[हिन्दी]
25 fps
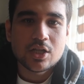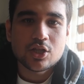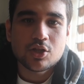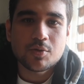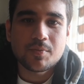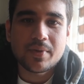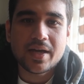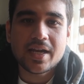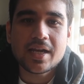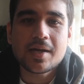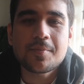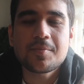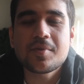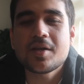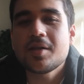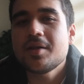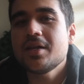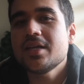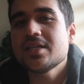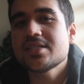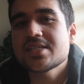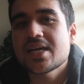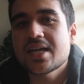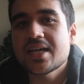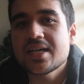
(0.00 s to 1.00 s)
तो मैंने अपने
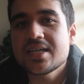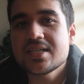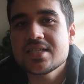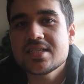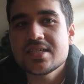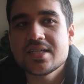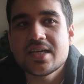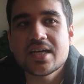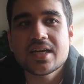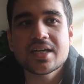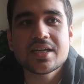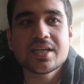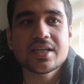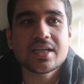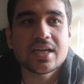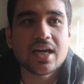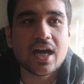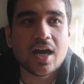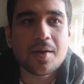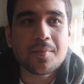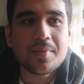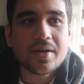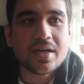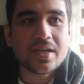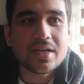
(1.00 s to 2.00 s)
लिए चैलेंज लिया कि
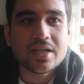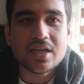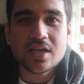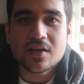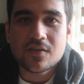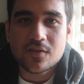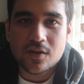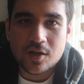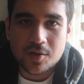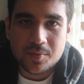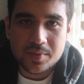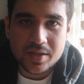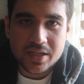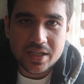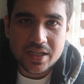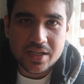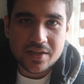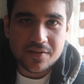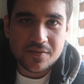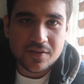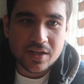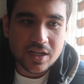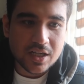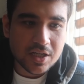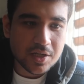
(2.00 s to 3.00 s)
क्या मैं रियल वर्ल्ड में
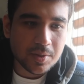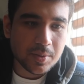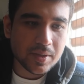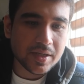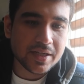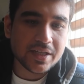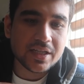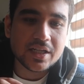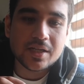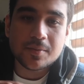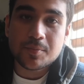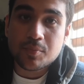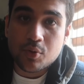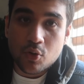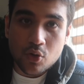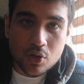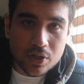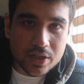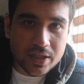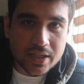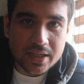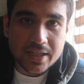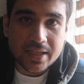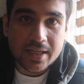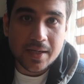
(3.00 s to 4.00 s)
ये वलनरेबिलिटी
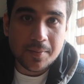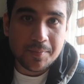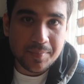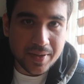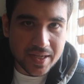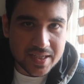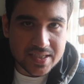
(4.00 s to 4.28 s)
रिपोर्ट करके